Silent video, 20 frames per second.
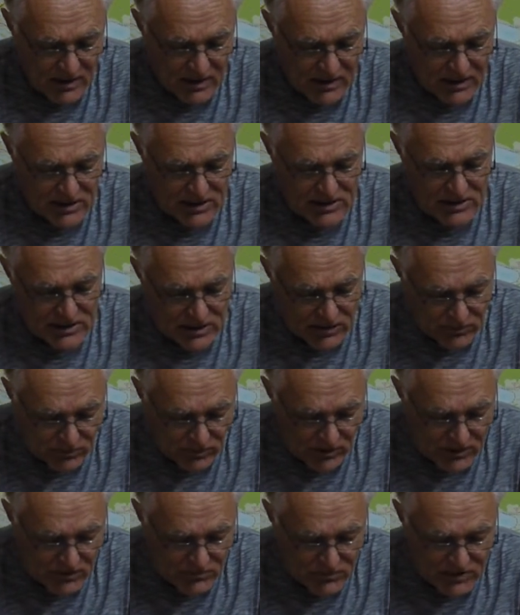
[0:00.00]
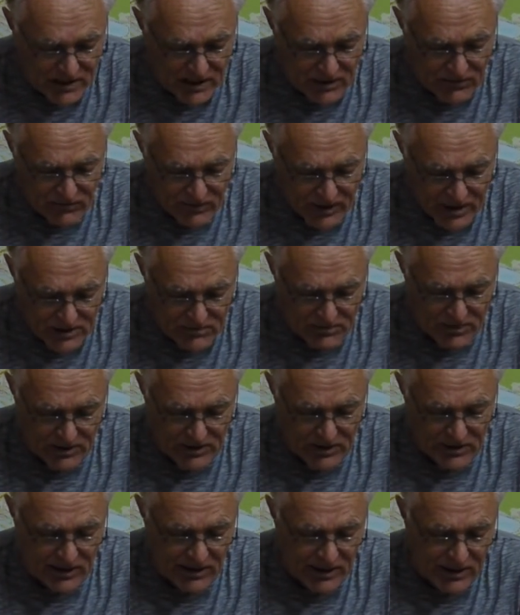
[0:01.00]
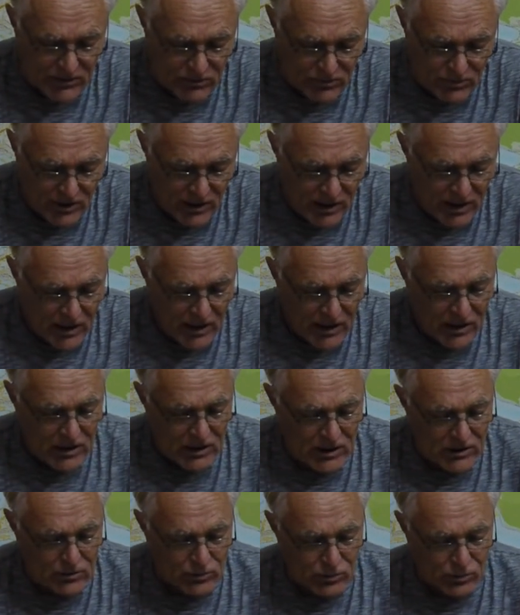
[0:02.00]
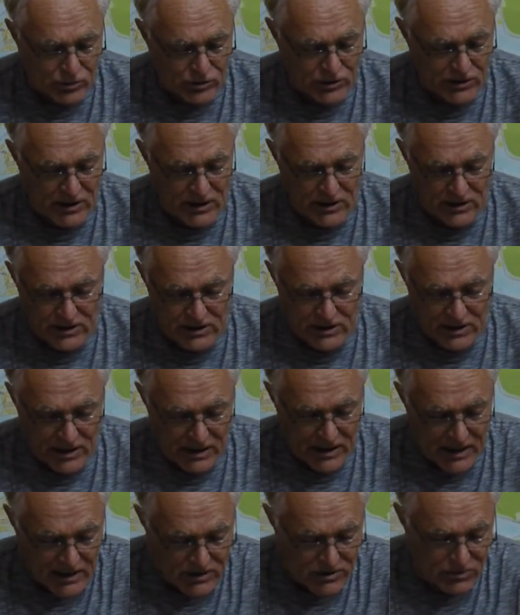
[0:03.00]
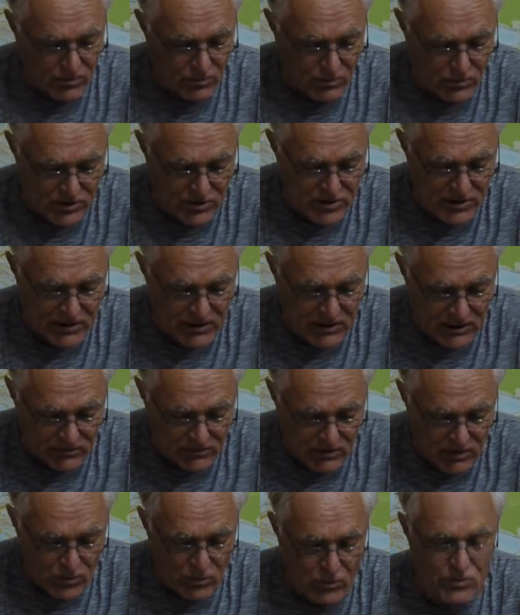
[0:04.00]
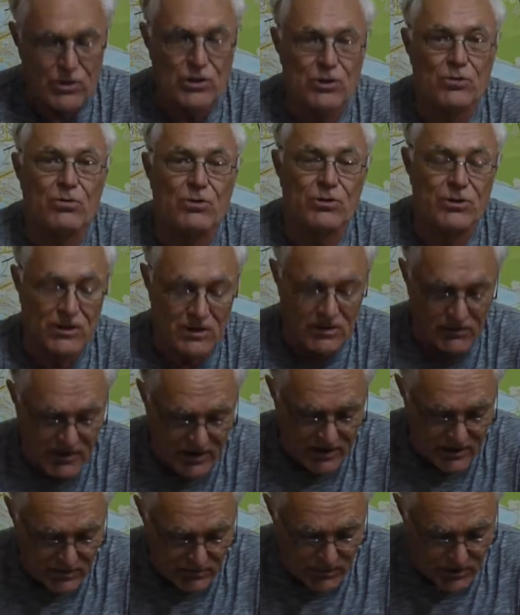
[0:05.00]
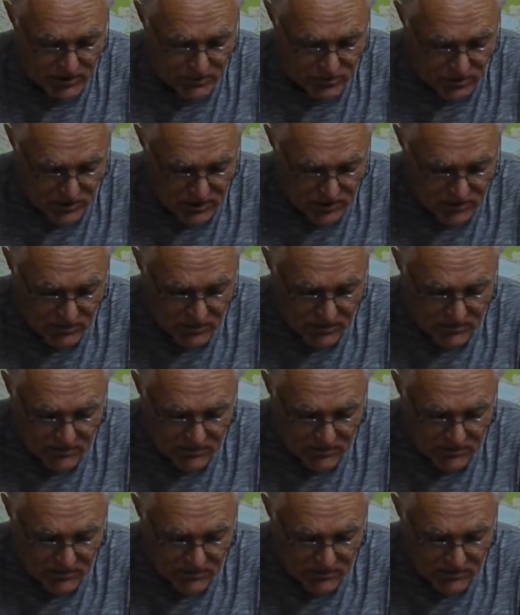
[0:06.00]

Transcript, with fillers: Следует ли взять власть пролетариату и нужно ли сразу после этого уничтожить товарное производство?